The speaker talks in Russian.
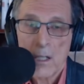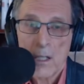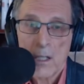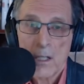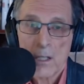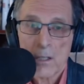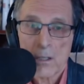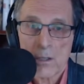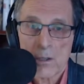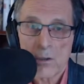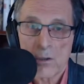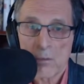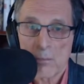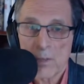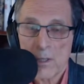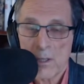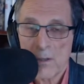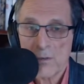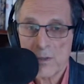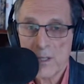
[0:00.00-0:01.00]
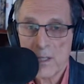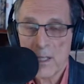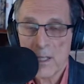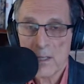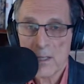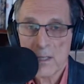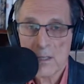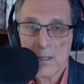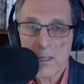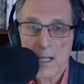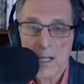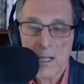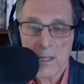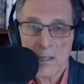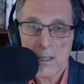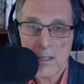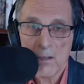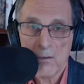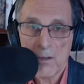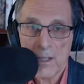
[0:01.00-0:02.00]
чтобы все
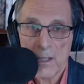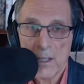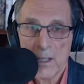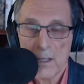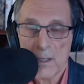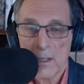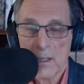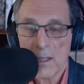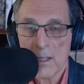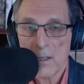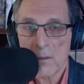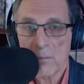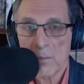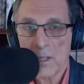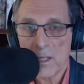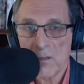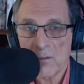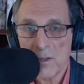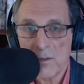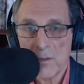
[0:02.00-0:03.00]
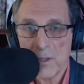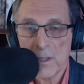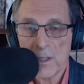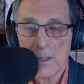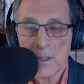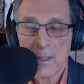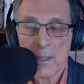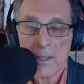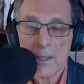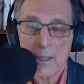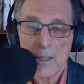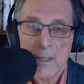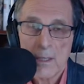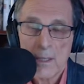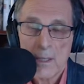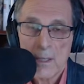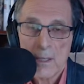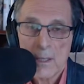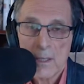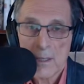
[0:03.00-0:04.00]
иностранные военные были выведены
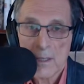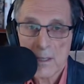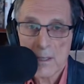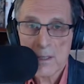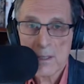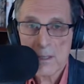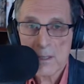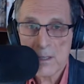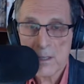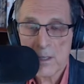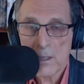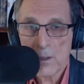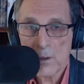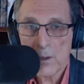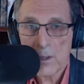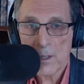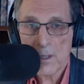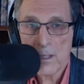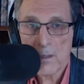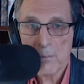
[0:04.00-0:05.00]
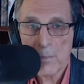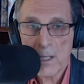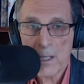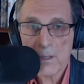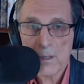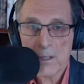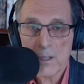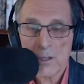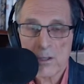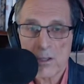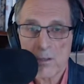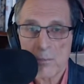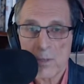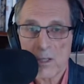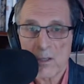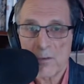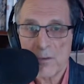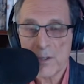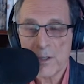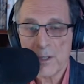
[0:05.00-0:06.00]
Э, с территории Донбасса, чтобы
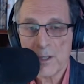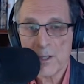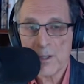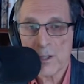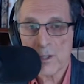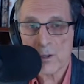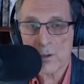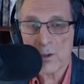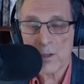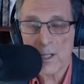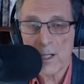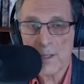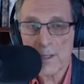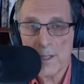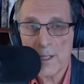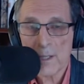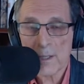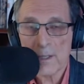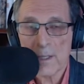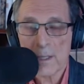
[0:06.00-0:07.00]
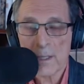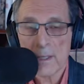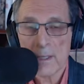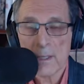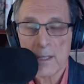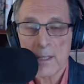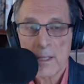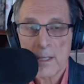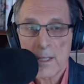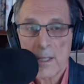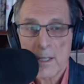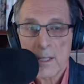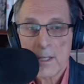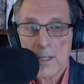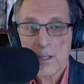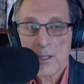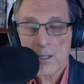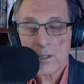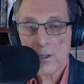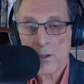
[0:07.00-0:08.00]
была введена тяжелая техника,
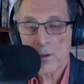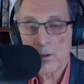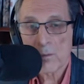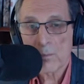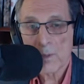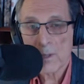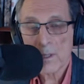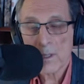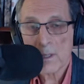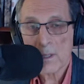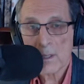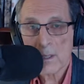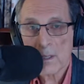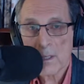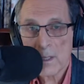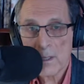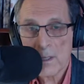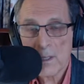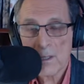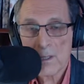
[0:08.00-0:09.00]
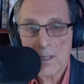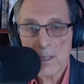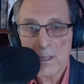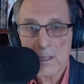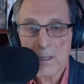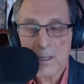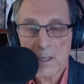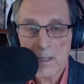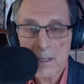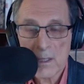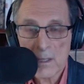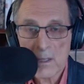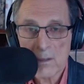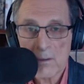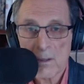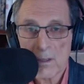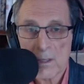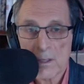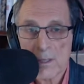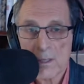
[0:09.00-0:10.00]
чтобы граница
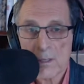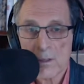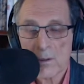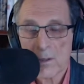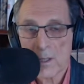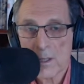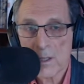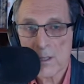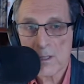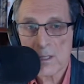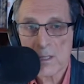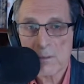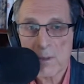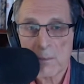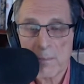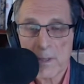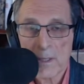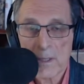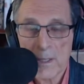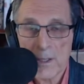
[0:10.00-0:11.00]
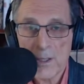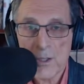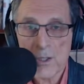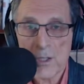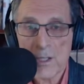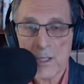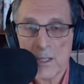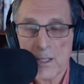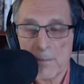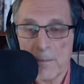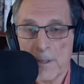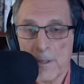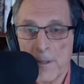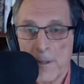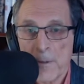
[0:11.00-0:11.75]
контролировалась украинскими пограничниками